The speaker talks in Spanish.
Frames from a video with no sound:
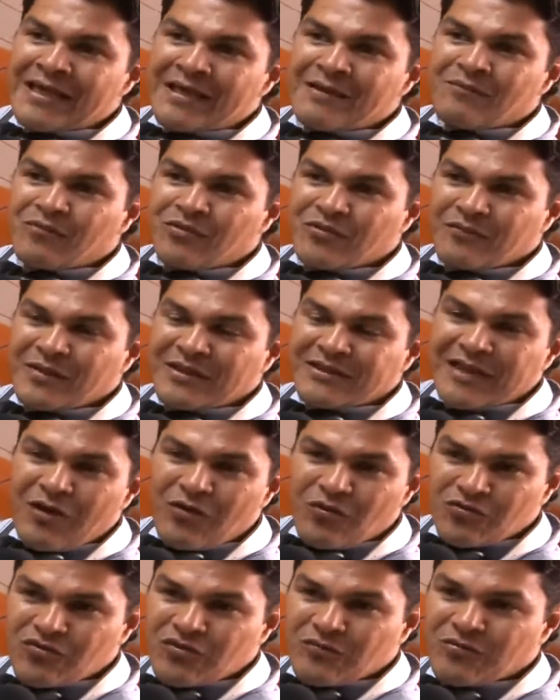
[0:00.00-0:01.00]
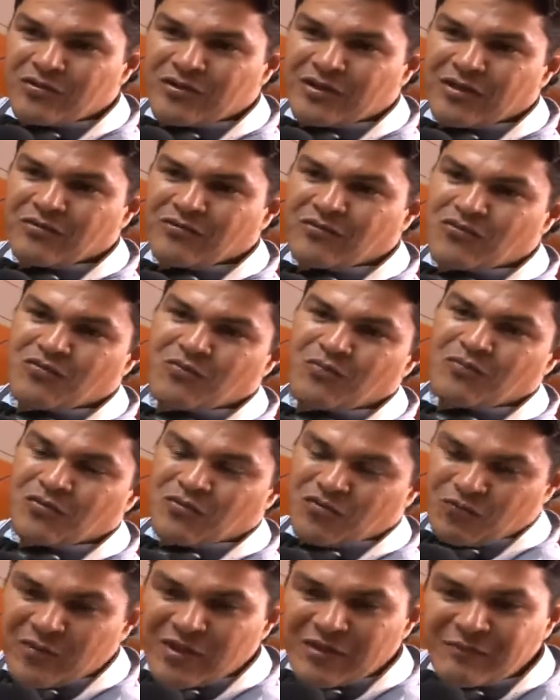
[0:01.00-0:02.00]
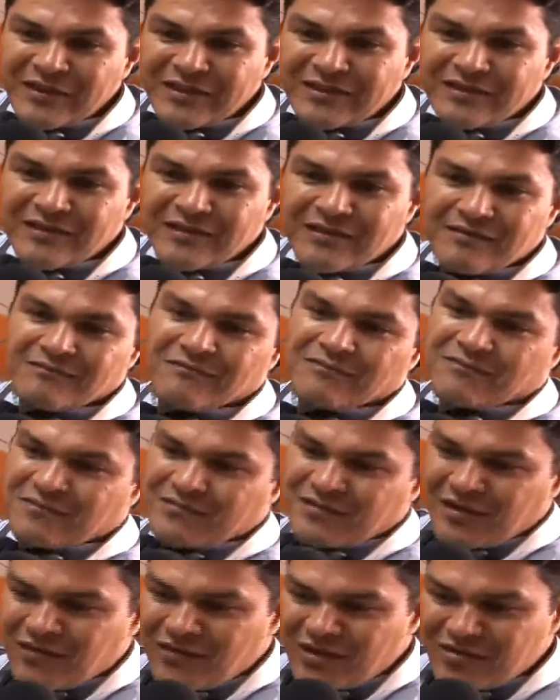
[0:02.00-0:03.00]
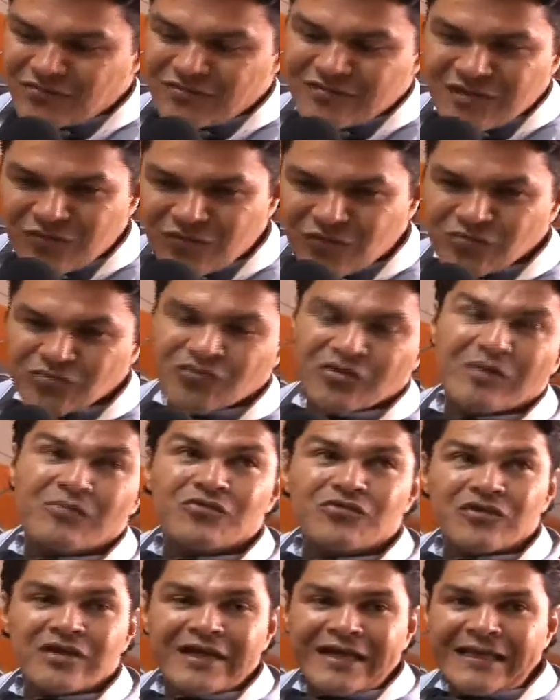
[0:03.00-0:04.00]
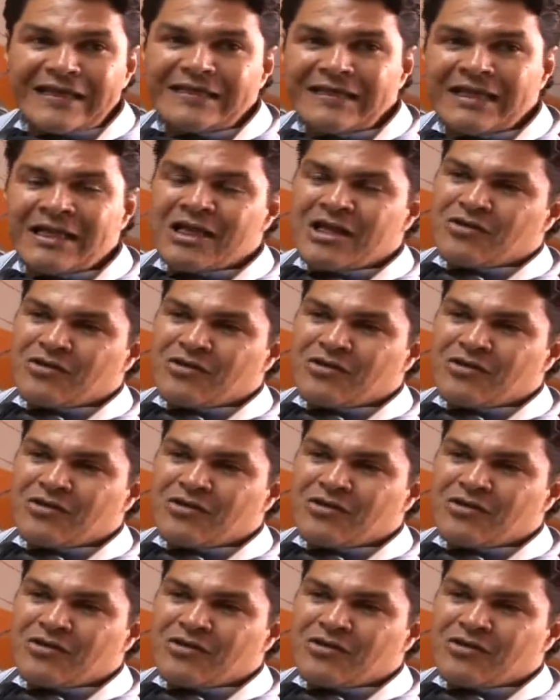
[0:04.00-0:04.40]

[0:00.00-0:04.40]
muy ventajoso porque nos, nos permite trabajar nuestra cultura musical,